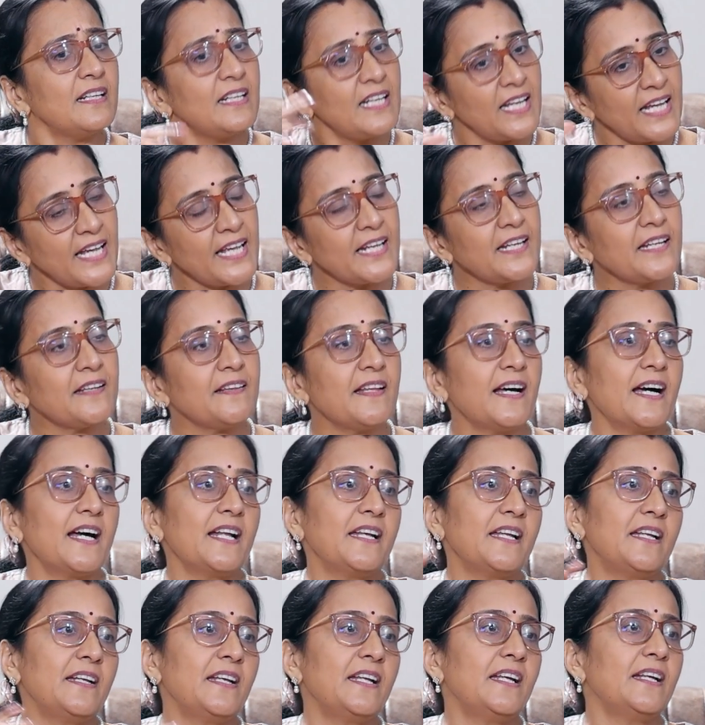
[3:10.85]
లేని
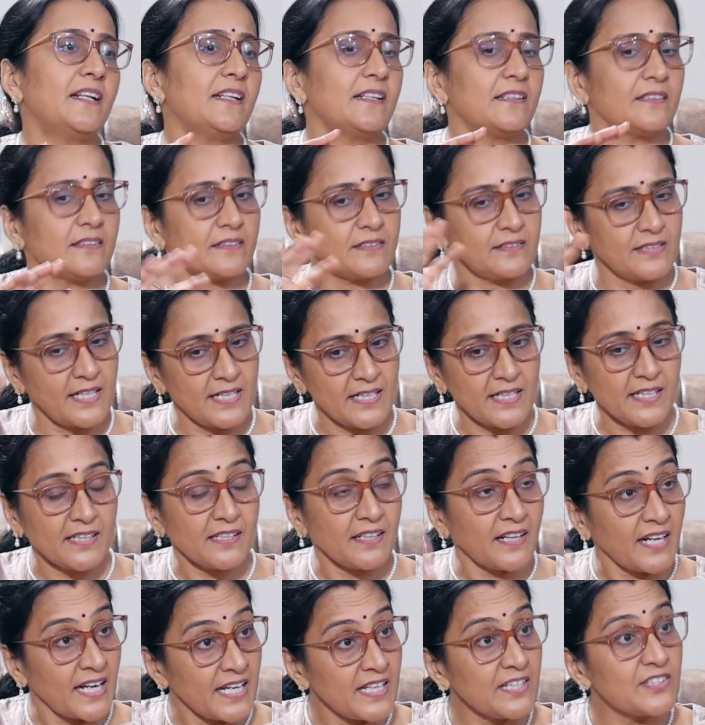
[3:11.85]
దానిని అంటే
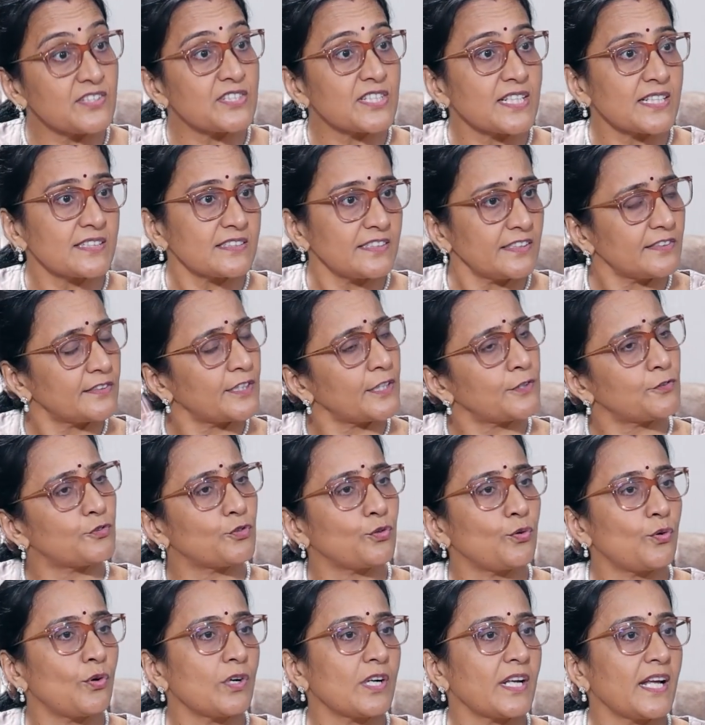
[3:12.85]
ట్రై చేసి
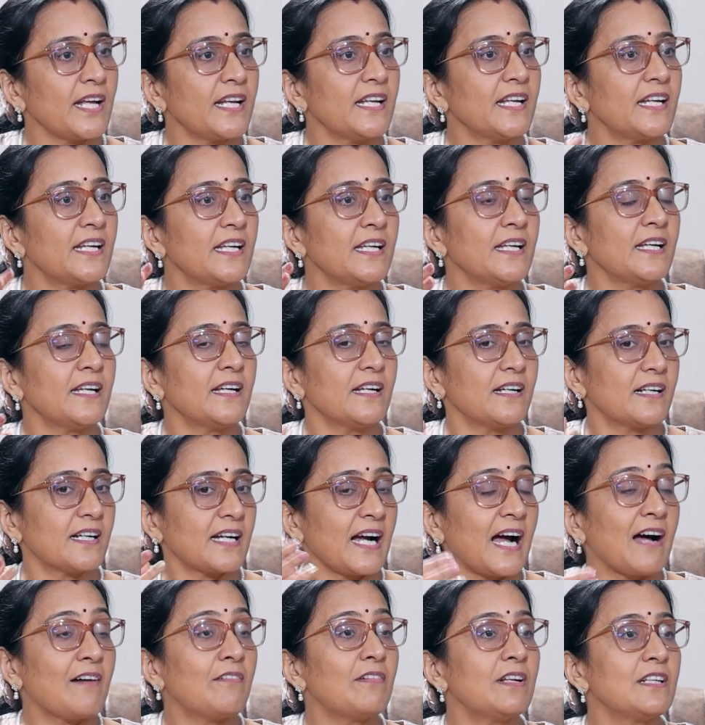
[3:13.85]
తెచ్చుకోవటానికి
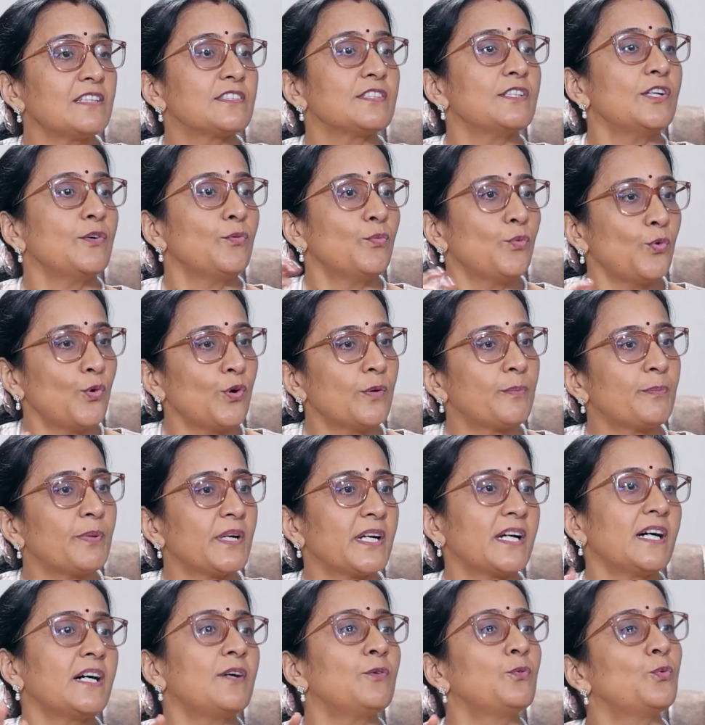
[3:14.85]
కావలసిన
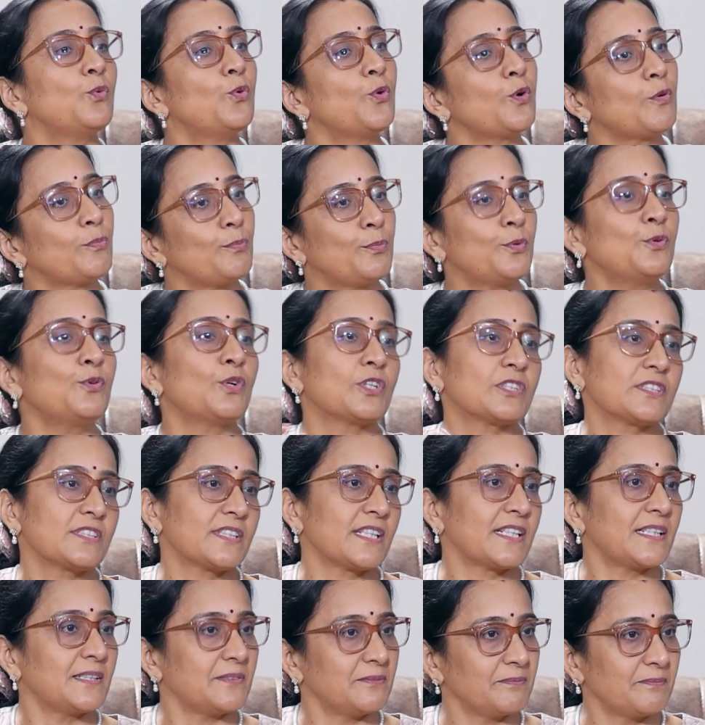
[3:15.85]
ఓపిక ఓర్పు
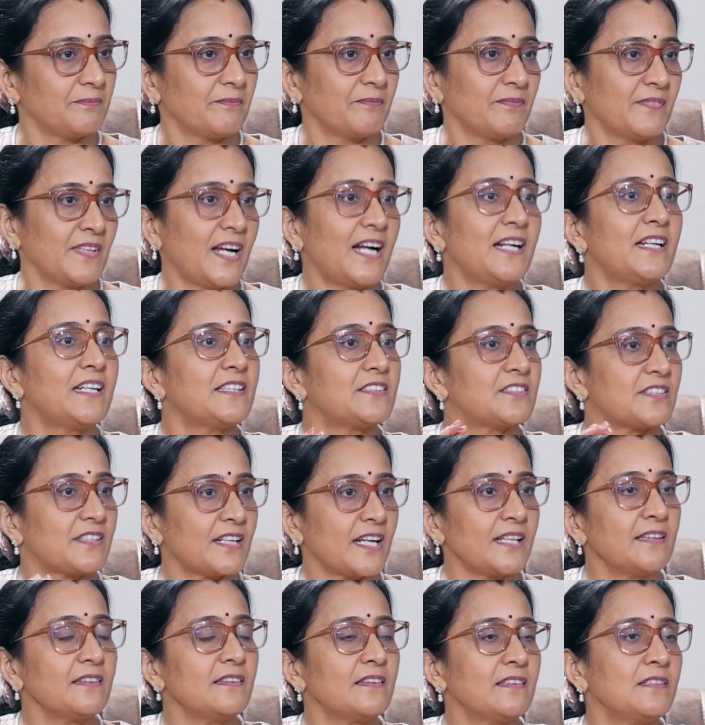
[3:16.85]
వస్తాయి అంటే
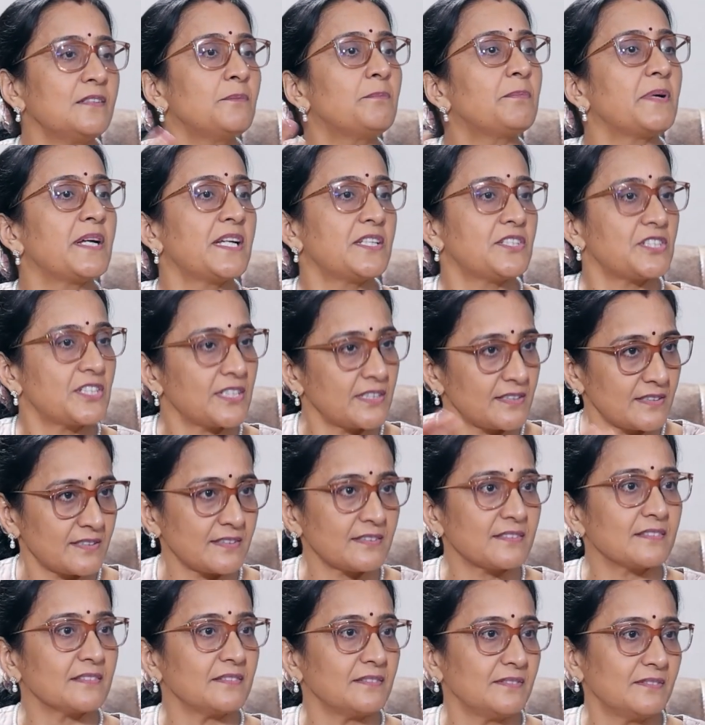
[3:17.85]
స్ట్రెంగ్త్ పేషెన్స్